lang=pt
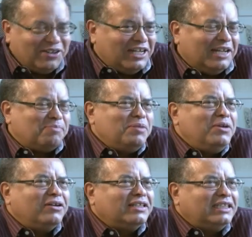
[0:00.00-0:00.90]
Olha,
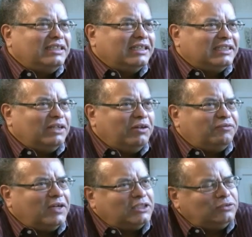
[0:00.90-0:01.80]
primeiro que detectar não é
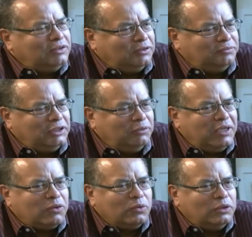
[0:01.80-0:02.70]
fácil não.
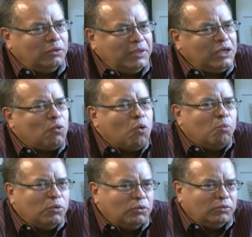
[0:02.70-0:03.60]
Não é, não é
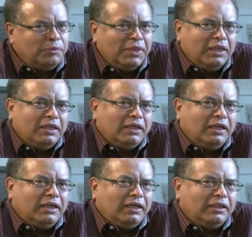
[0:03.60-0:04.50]
incomum
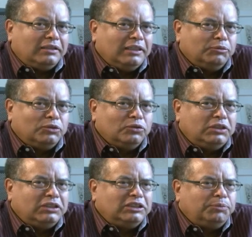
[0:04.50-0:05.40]
ah, temos
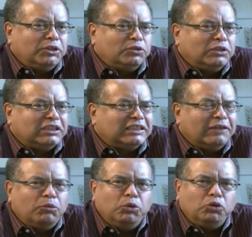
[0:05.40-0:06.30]
notícias de pessoas que
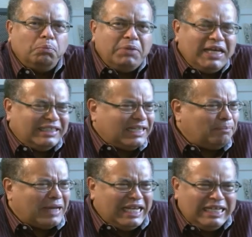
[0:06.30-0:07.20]
estavam muito bem,
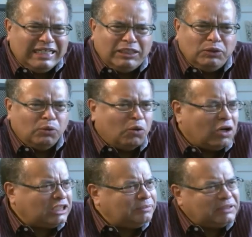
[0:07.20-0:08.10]
trabalhando,
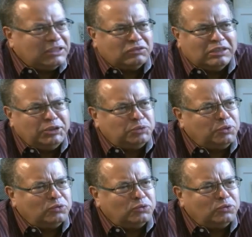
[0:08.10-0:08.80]
ótimas, altamente